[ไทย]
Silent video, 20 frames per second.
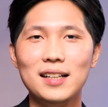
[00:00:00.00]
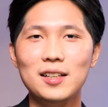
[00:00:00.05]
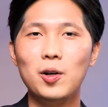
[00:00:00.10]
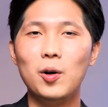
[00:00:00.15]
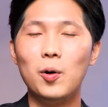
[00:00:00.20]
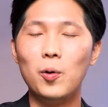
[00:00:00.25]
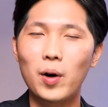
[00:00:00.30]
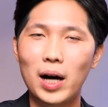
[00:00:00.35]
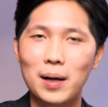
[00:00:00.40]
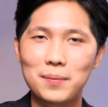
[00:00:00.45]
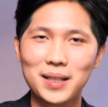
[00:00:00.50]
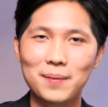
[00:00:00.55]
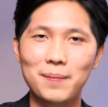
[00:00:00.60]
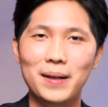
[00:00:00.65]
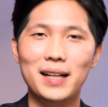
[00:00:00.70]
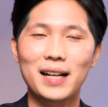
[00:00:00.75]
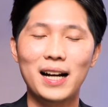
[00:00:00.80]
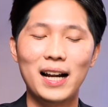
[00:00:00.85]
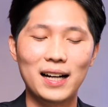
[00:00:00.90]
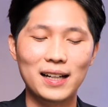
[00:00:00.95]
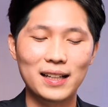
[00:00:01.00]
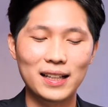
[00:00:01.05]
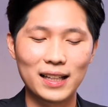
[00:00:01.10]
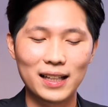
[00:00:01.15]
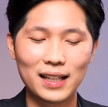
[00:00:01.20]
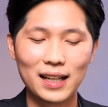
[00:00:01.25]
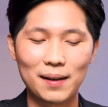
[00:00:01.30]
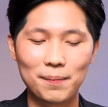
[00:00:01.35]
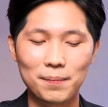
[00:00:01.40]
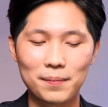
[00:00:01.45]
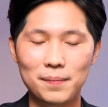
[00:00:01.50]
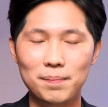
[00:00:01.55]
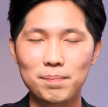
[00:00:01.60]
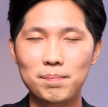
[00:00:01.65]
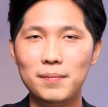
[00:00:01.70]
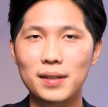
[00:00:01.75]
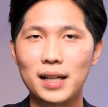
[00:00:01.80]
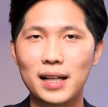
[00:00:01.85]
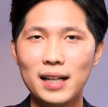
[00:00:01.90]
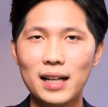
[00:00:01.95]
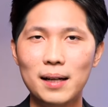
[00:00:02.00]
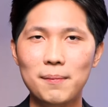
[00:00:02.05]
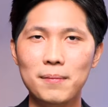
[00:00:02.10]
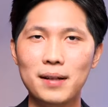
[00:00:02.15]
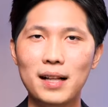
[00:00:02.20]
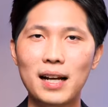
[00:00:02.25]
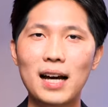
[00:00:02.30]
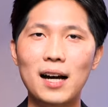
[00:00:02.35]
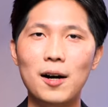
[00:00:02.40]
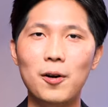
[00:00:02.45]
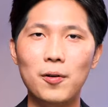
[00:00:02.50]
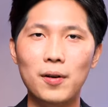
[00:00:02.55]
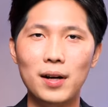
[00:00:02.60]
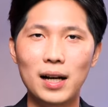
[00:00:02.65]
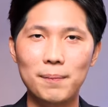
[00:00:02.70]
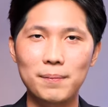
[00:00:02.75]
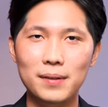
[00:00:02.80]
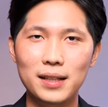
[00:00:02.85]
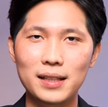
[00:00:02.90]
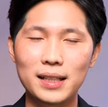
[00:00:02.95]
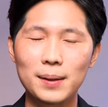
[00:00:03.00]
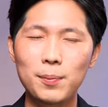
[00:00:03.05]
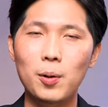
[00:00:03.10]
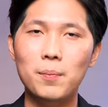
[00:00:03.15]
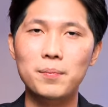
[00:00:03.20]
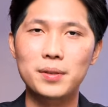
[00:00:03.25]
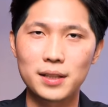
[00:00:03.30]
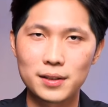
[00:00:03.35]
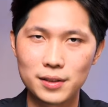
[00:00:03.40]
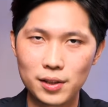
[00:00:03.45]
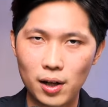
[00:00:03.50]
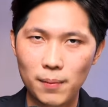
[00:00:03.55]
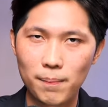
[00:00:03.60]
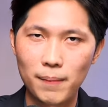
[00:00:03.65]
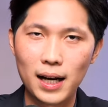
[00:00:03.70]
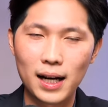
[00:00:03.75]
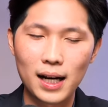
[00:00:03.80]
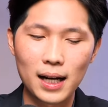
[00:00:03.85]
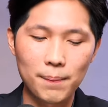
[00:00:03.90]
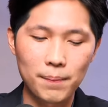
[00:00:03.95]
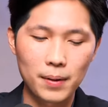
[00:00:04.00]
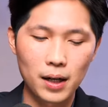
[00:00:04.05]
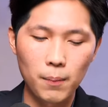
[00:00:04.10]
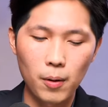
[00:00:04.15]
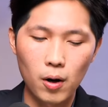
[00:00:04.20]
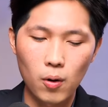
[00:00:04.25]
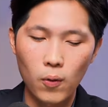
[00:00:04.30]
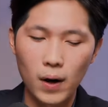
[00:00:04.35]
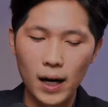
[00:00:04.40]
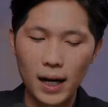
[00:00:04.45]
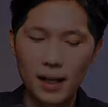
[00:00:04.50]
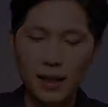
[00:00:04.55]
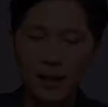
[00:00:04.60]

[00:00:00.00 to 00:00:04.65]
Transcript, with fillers: ของความสำเร็จครั้งนี้ครับเหมือนคำกล่าวคำหนึ่งที่ผมชื่นชอบมากครับเขาบอกว่า